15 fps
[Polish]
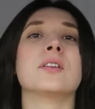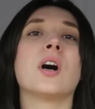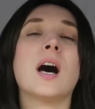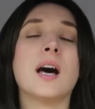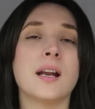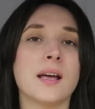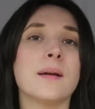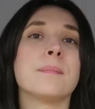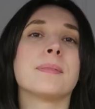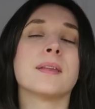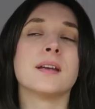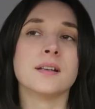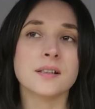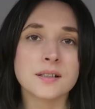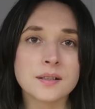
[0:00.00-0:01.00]
no ale
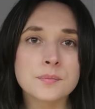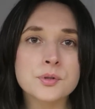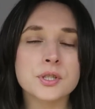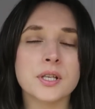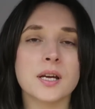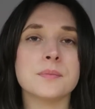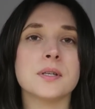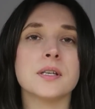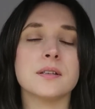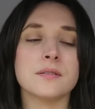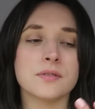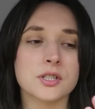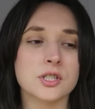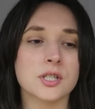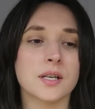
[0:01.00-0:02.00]

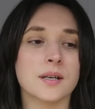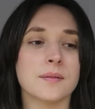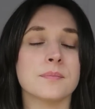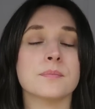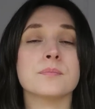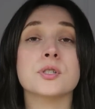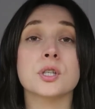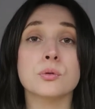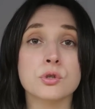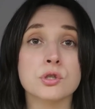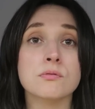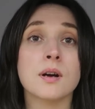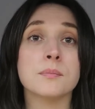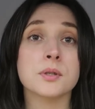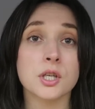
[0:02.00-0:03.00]
przynajmniej, wiecie,
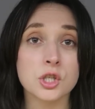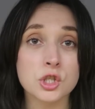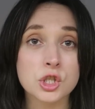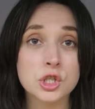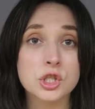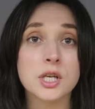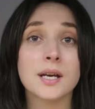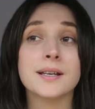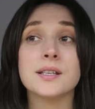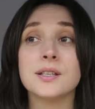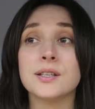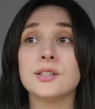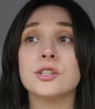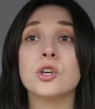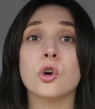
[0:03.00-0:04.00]
przedłużyłam jej życie
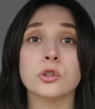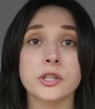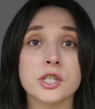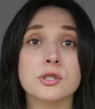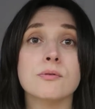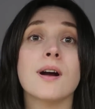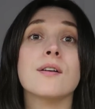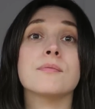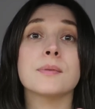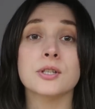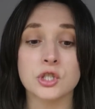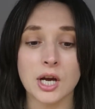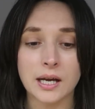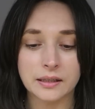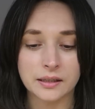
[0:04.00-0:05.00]
i nie odeszła w
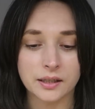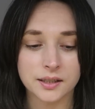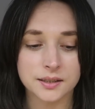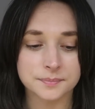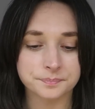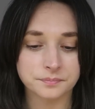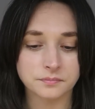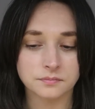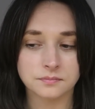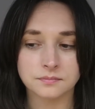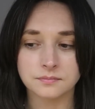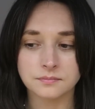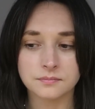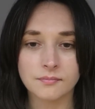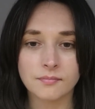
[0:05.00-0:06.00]
męczarniach.
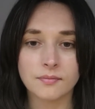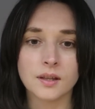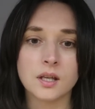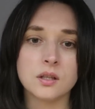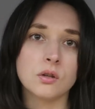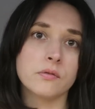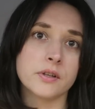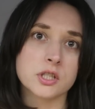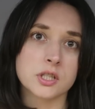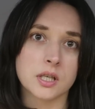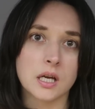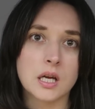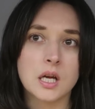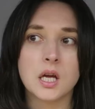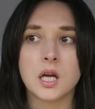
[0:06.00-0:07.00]
No
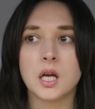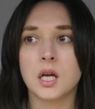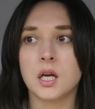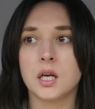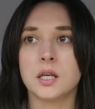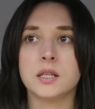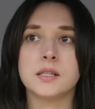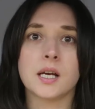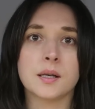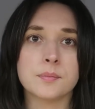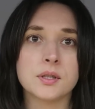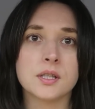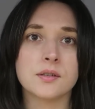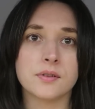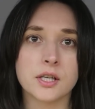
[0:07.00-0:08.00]
wiecie, jak
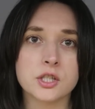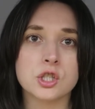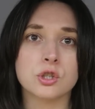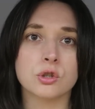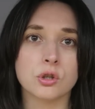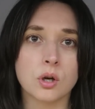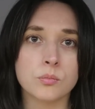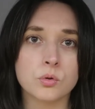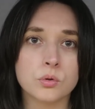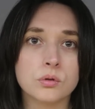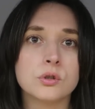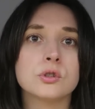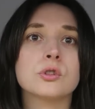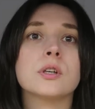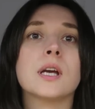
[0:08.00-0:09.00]
mi nie wleci do domu,
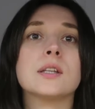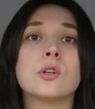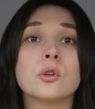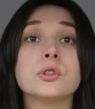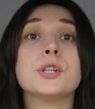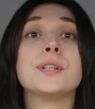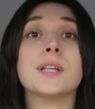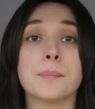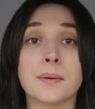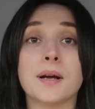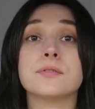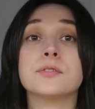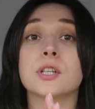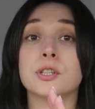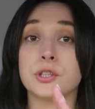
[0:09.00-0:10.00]
to ja do niej
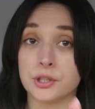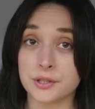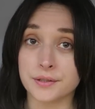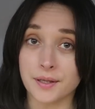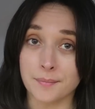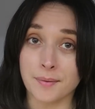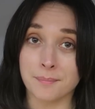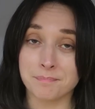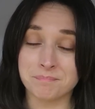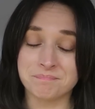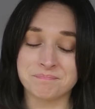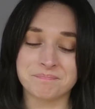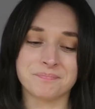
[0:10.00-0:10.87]
naprawdę nic nie mam.